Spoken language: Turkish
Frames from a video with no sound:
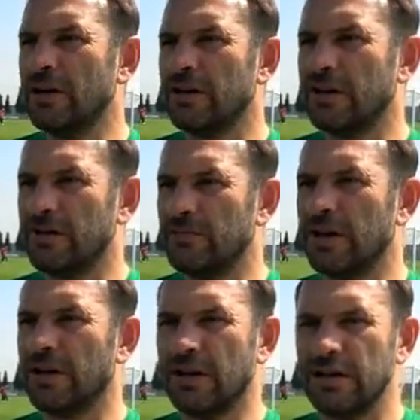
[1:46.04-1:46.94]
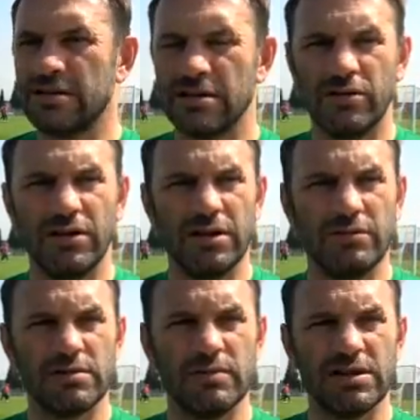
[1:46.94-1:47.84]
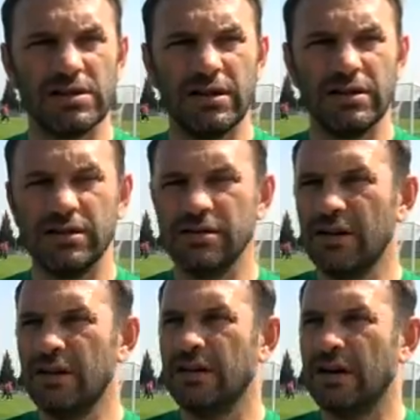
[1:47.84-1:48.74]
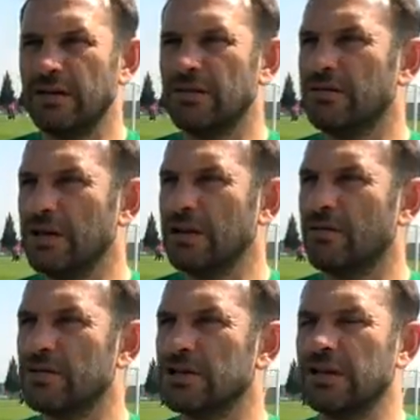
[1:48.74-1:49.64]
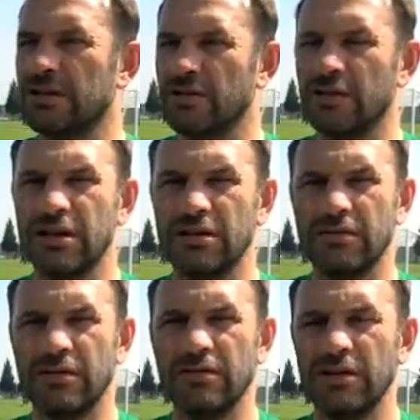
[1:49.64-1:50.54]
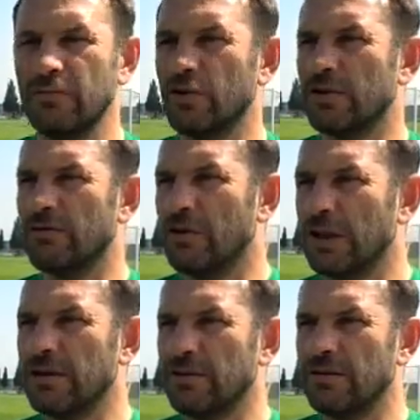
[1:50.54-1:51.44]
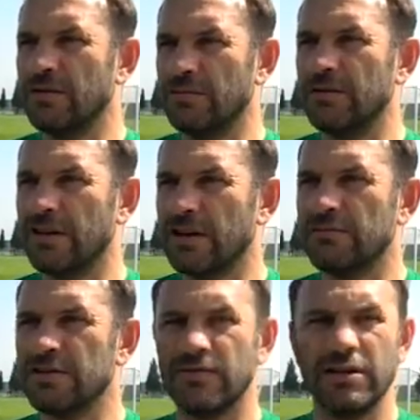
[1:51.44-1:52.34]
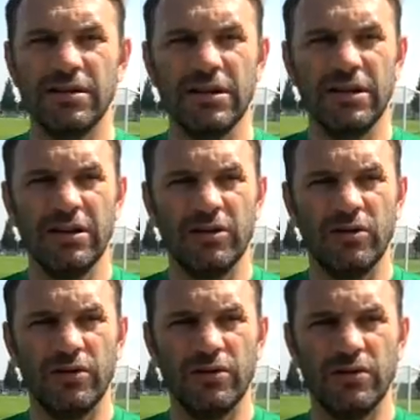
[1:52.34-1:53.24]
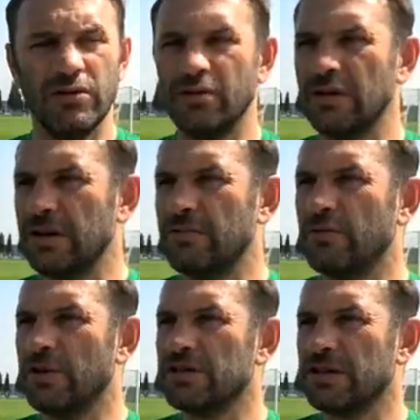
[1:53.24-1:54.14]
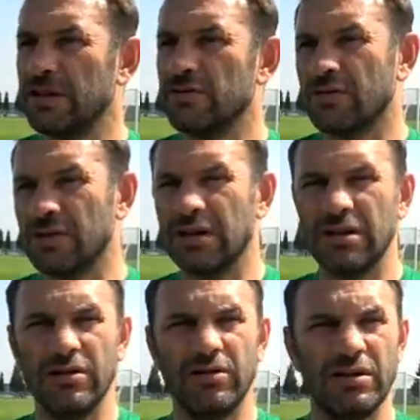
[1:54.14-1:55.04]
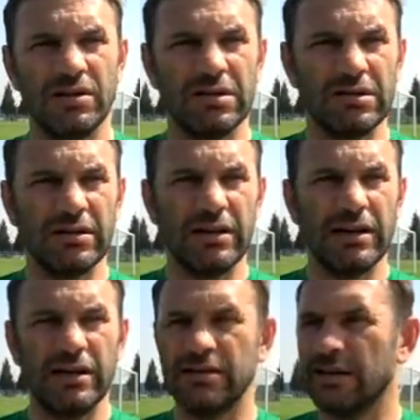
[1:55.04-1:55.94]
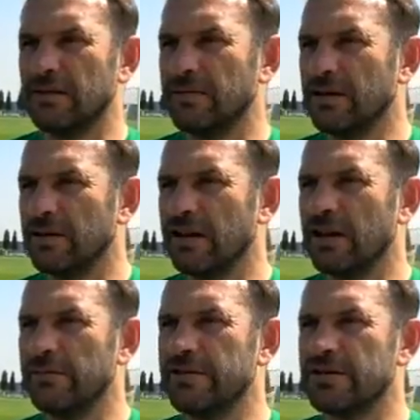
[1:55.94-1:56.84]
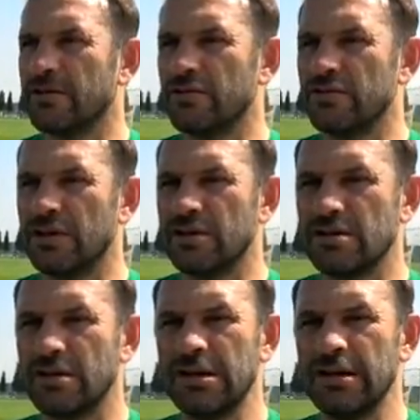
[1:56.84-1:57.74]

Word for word: takımlara karşı oynadığımız maçlarda hani iyi konsantre olan, e, iyi motive olan e, bir takımız ve oyunu e, bu maçlarda çok daha iyi oynadık. Yani her takımı yenebilecek güçteyiz.